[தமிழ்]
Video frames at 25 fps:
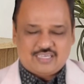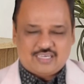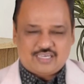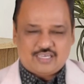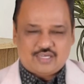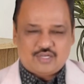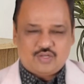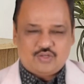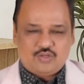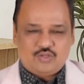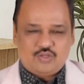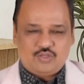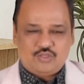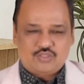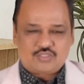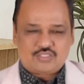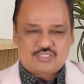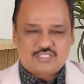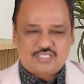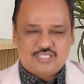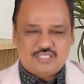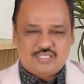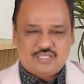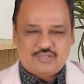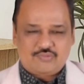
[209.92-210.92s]
காரணம்
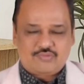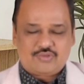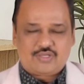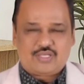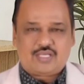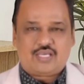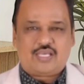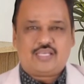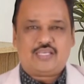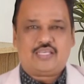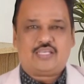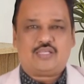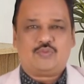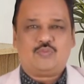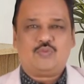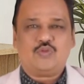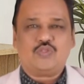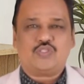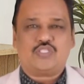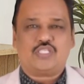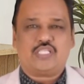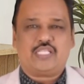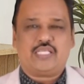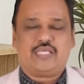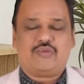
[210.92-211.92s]
சின்னவன்
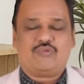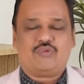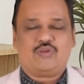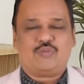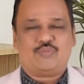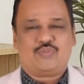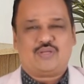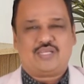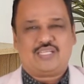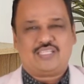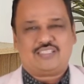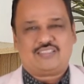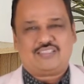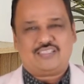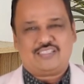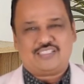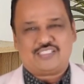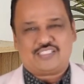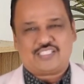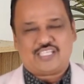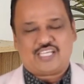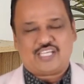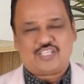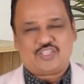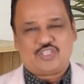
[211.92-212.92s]
ஆயிரமும் சிறியவன் பலத்த
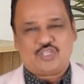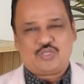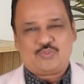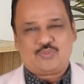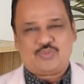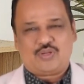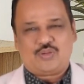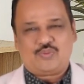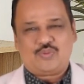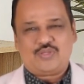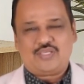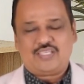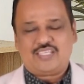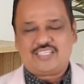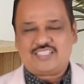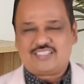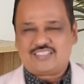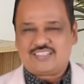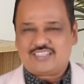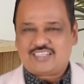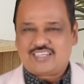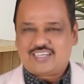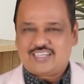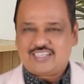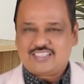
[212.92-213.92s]
ஜாதியுமாவும்
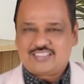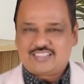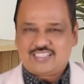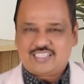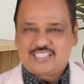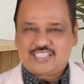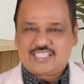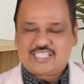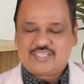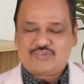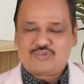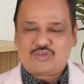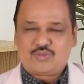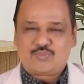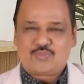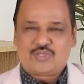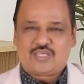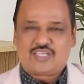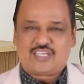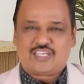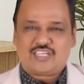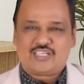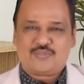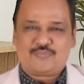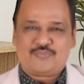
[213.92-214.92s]
ஏற்ற காலத்தில்
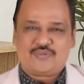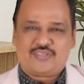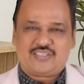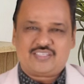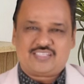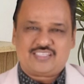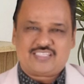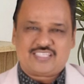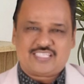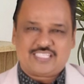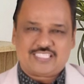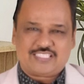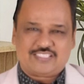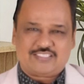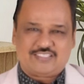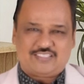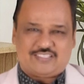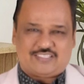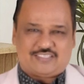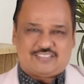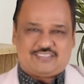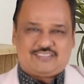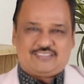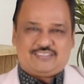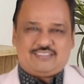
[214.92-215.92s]
தீவிரமாய் நடப்பிக்கிற
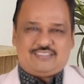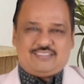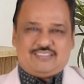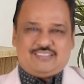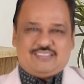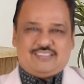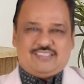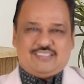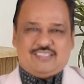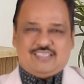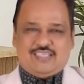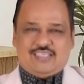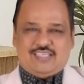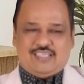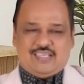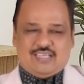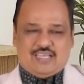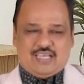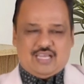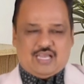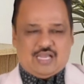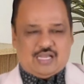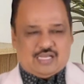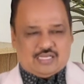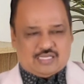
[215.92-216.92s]
கர்த்தர்
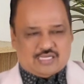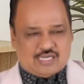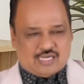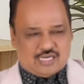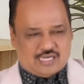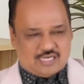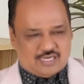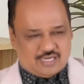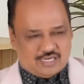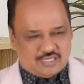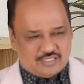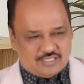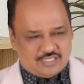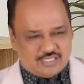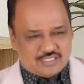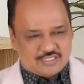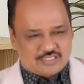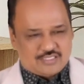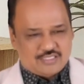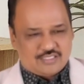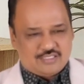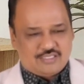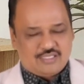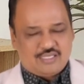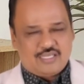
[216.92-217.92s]
காணான்
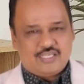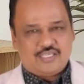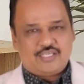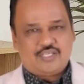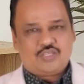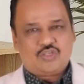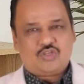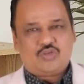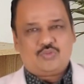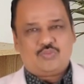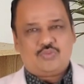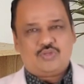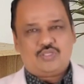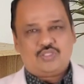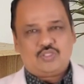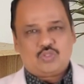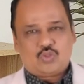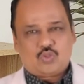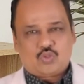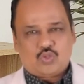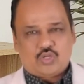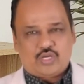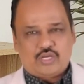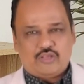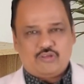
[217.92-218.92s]
தேசத்தில் இருக்கும் பொழுது
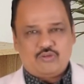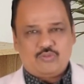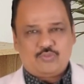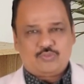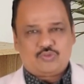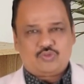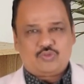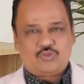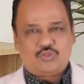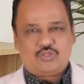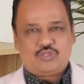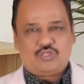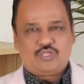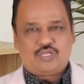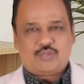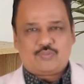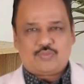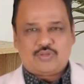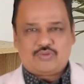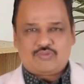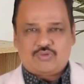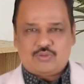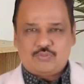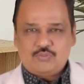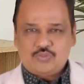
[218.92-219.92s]
குறைவுத்தோடு
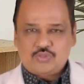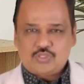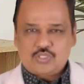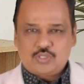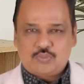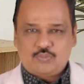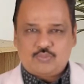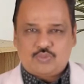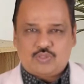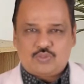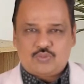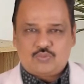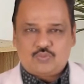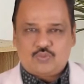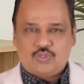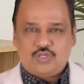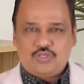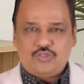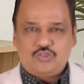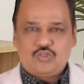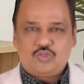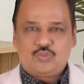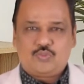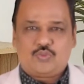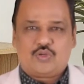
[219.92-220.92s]
நம்முடைய வம்சம்
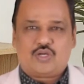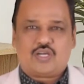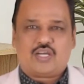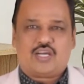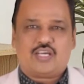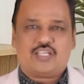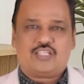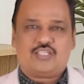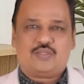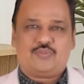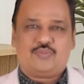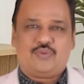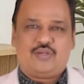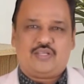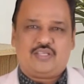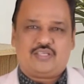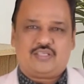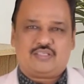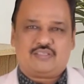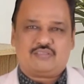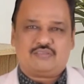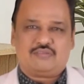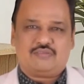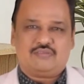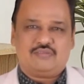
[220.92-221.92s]
ஒளிந்து போகாதபடி